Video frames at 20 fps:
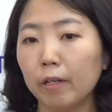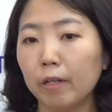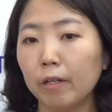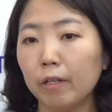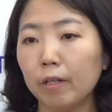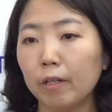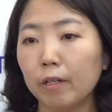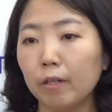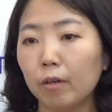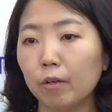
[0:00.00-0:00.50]

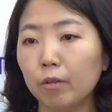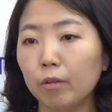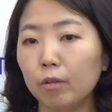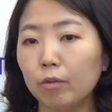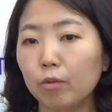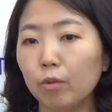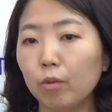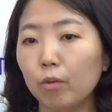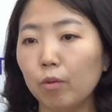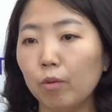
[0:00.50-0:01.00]

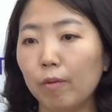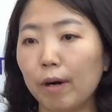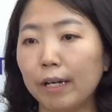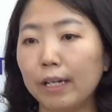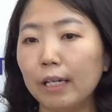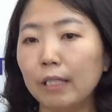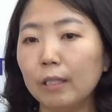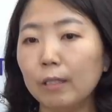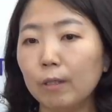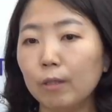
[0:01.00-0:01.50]
그거를 조금
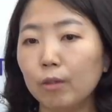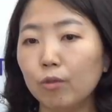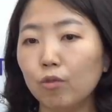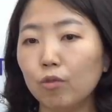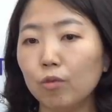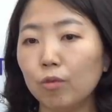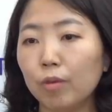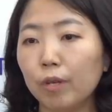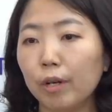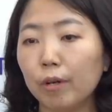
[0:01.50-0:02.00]
완화시켜
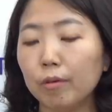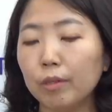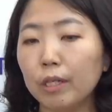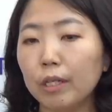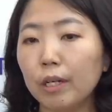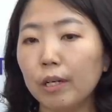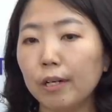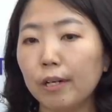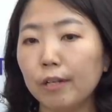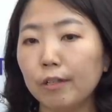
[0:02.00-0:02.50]
줄 거라고
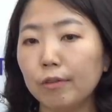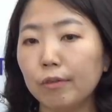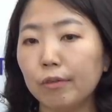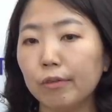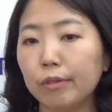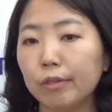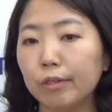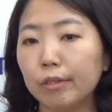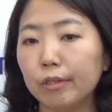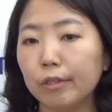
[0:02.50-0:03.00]
생각하는
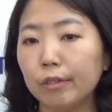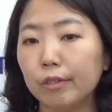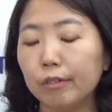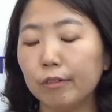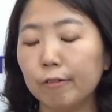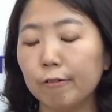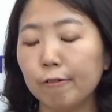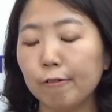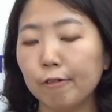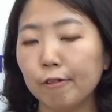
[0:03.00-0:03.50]

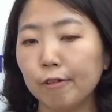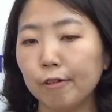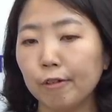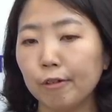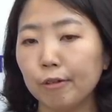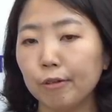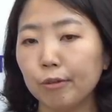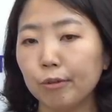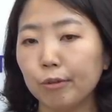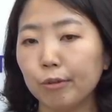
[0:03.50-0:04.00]
거는
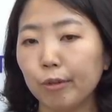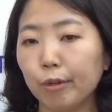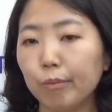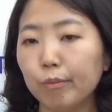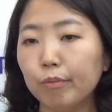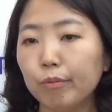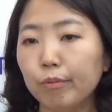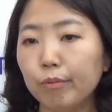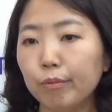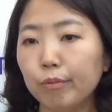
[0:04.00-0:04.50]

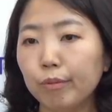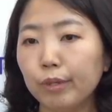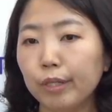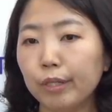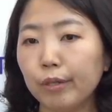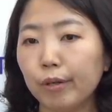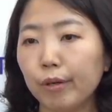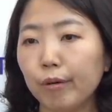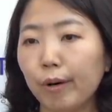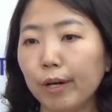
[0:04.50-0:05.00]

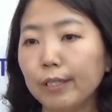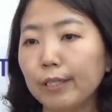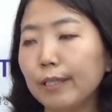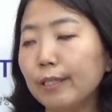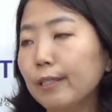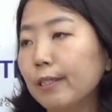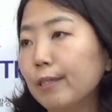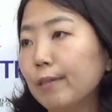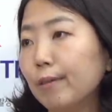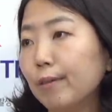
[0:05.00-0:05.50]
정부에서의
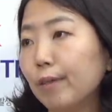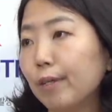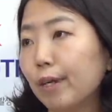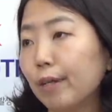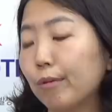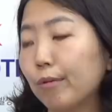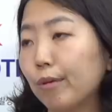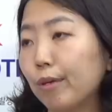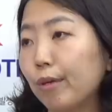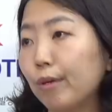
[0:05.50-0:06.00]
확장 재정이
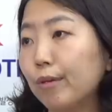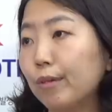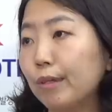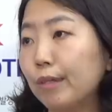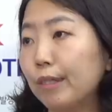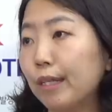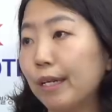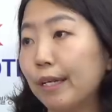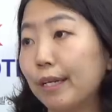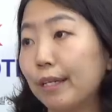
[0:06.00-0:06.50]
계속
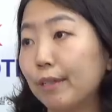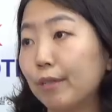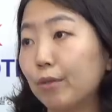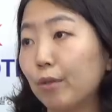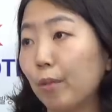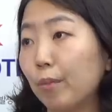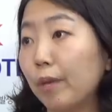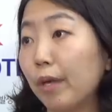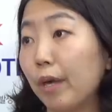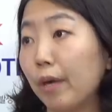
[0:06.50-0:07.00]
이어진다라는
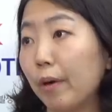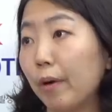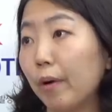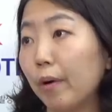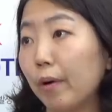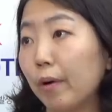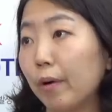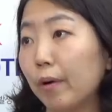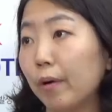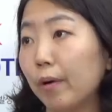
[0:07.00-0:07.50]

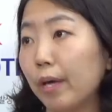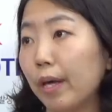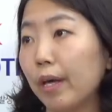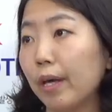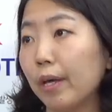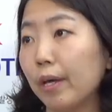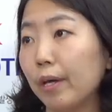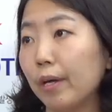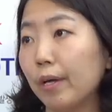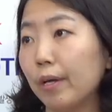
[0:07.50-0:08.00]
점이에요. 네. 예.
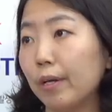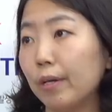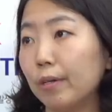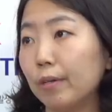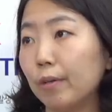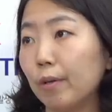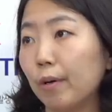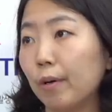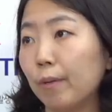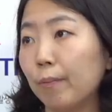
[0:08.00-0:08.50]
네.
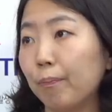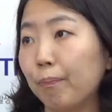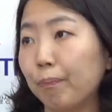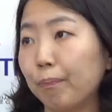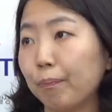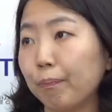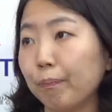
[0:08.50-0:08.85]
그래서